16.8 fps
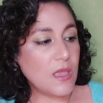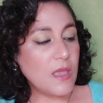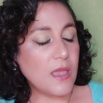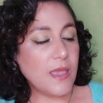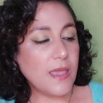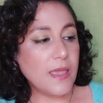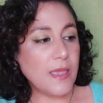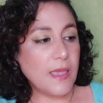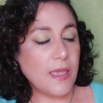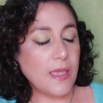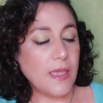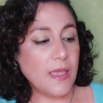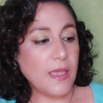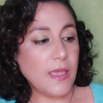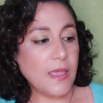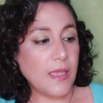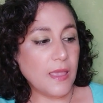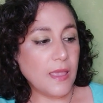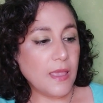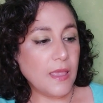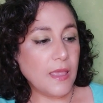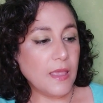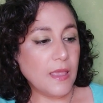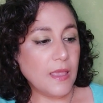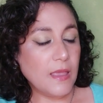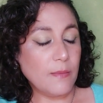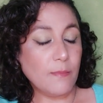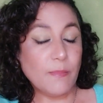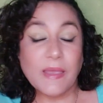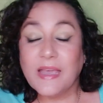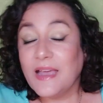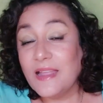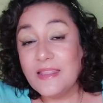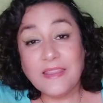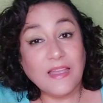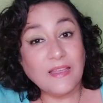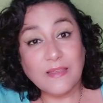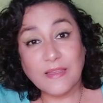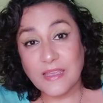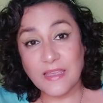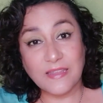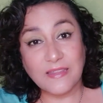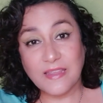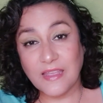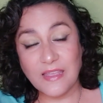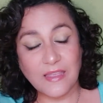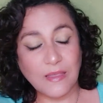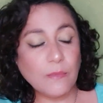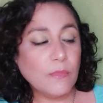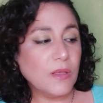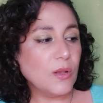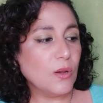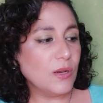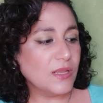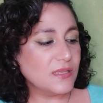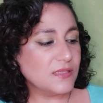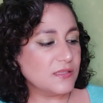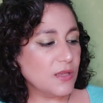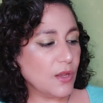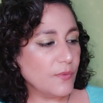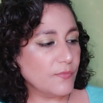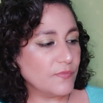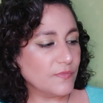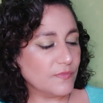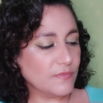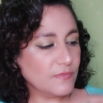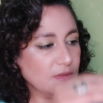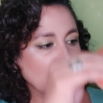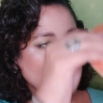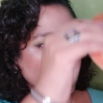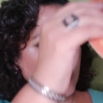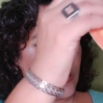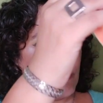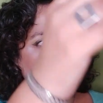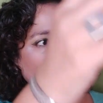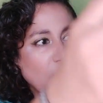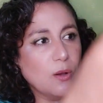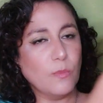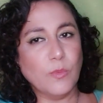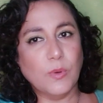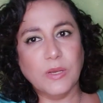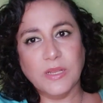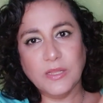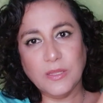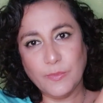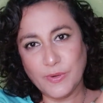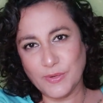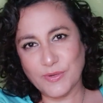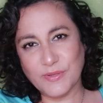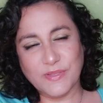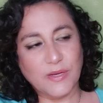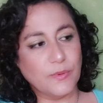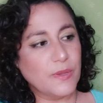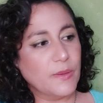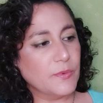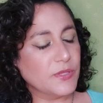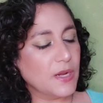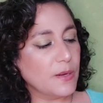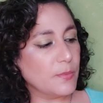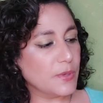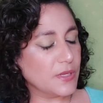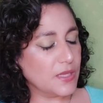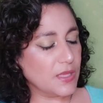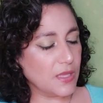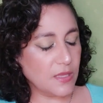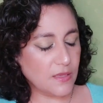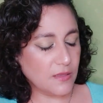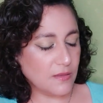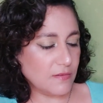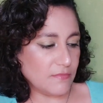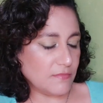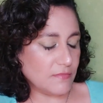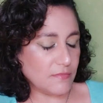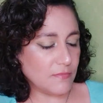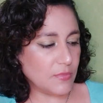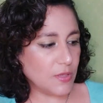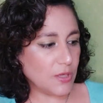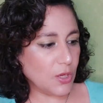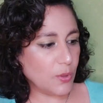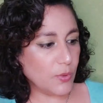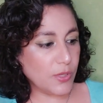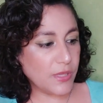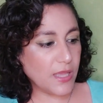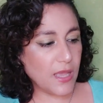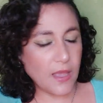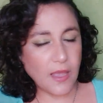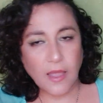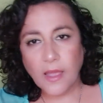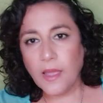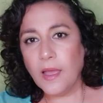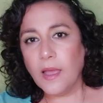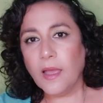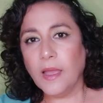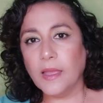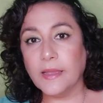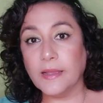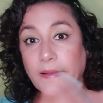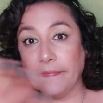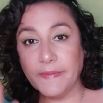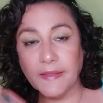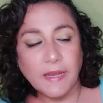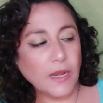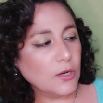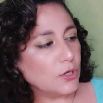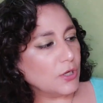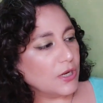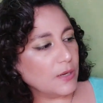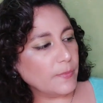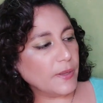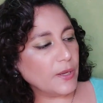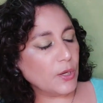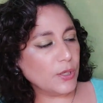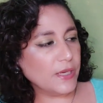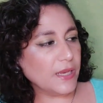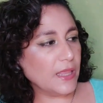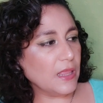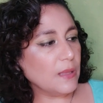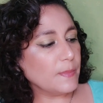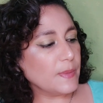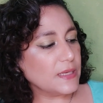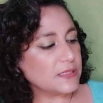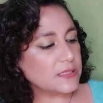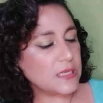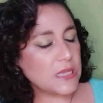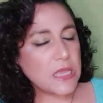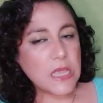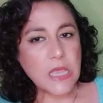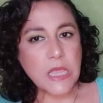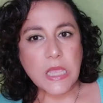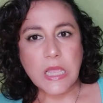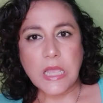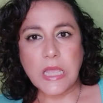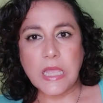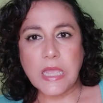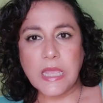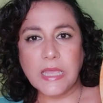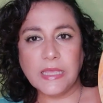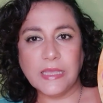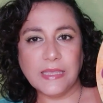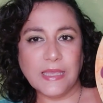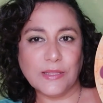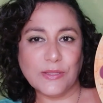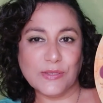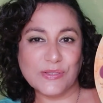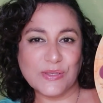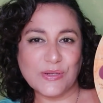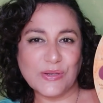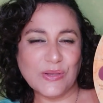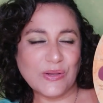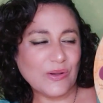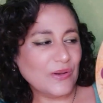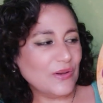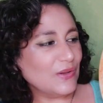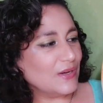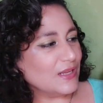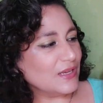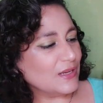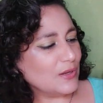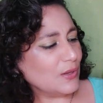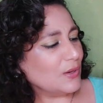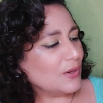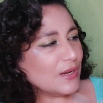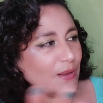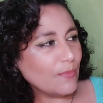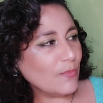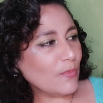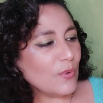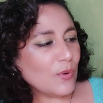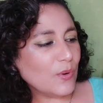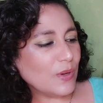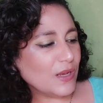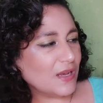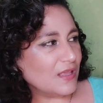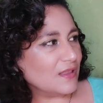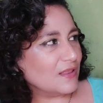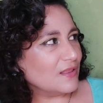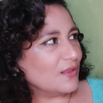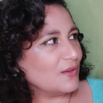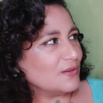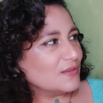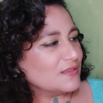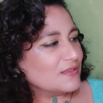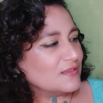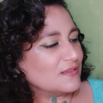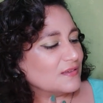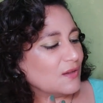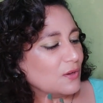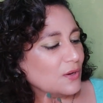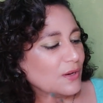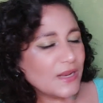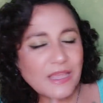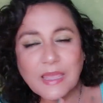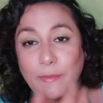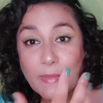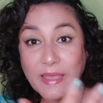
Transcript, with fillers: Eh, me encanta que esté en mi colección. Tiene un espejo muy lindo, pero no se los voy a mostrar porque eh, los voy a encandilar con el espejo y nada más y estos son los colores, colores muy lindos, colores que me